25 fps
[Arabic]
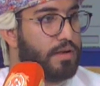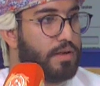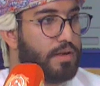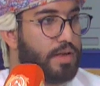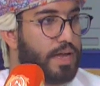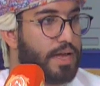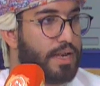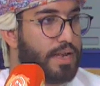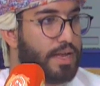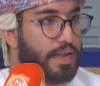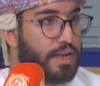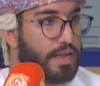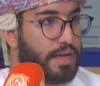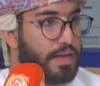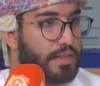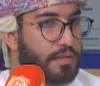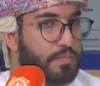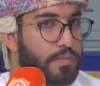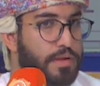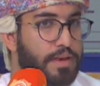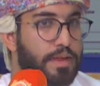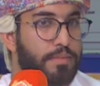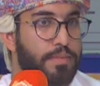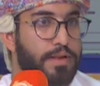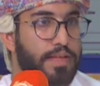يعني انا
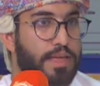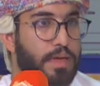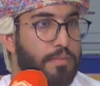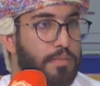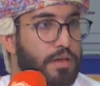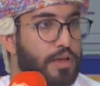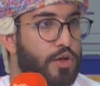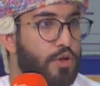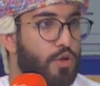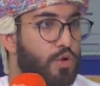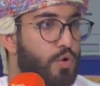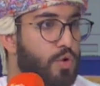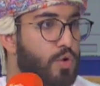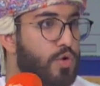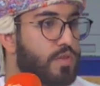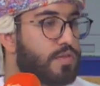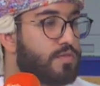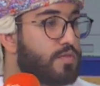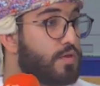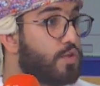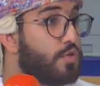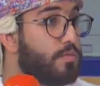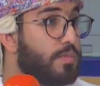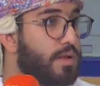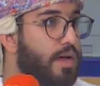اتمنى من الجميع انه
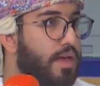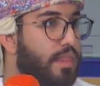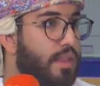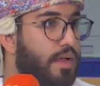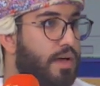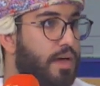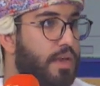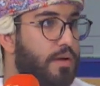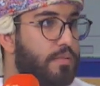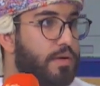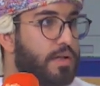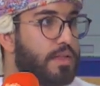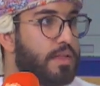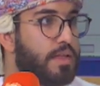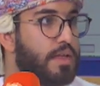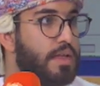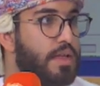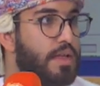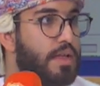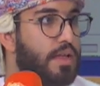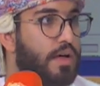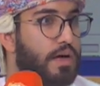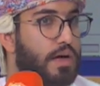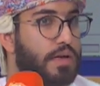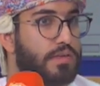يستفيدوا من هذه الخدمات
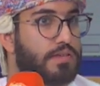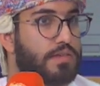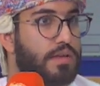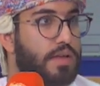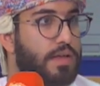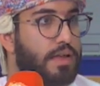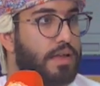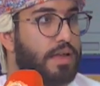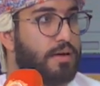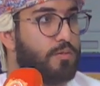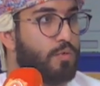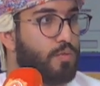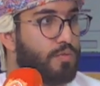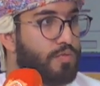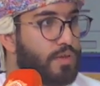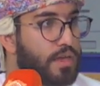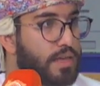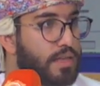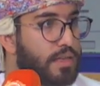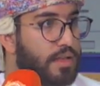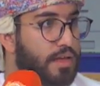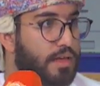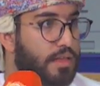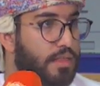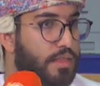خاصه انها
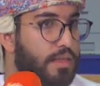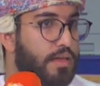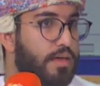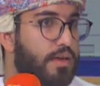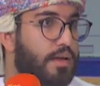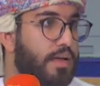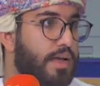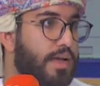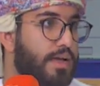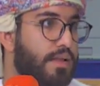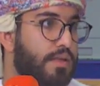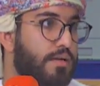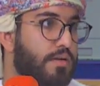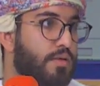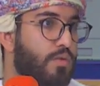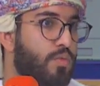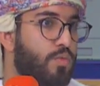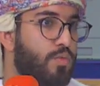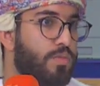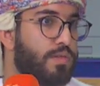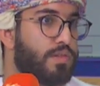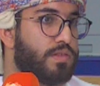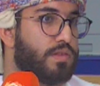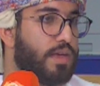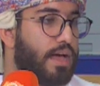مفيده كثير يعني
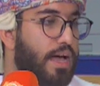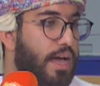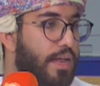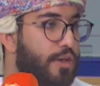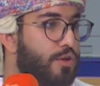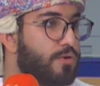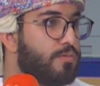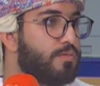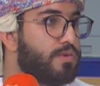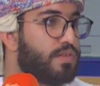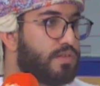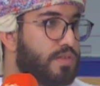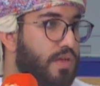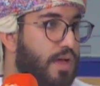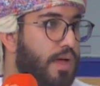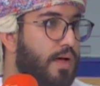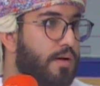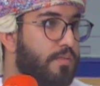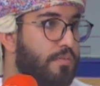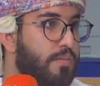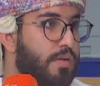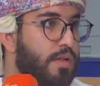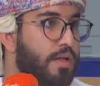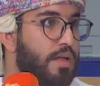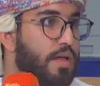وبتساعدهم
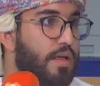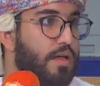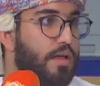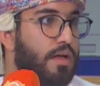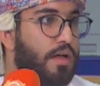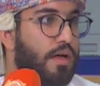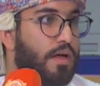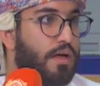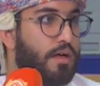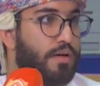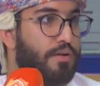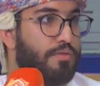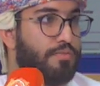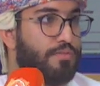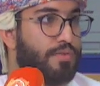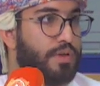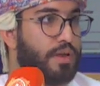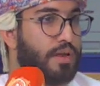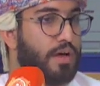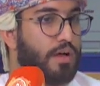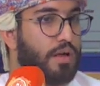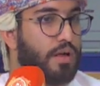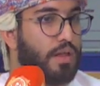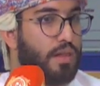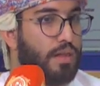بتساهم آه، في
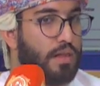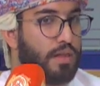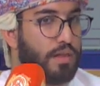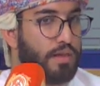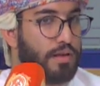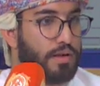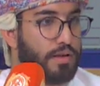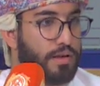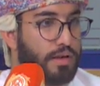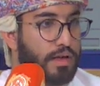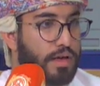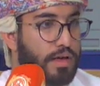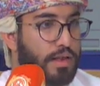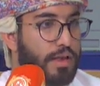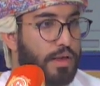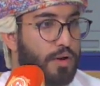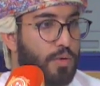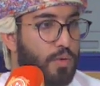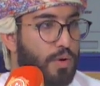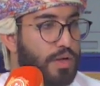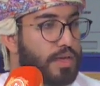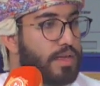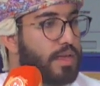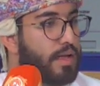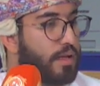نقل نقل
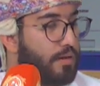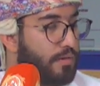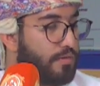نوعيه